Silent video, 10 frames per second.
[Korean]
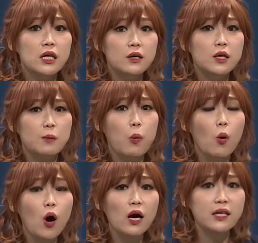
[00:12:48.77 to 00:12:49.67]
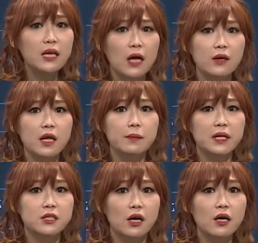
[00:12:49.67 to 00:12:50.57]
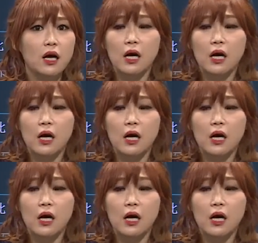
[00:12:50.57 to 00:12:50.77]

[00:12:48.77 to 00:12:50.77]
이, 이 보어가 딱 나왔단 말이죠.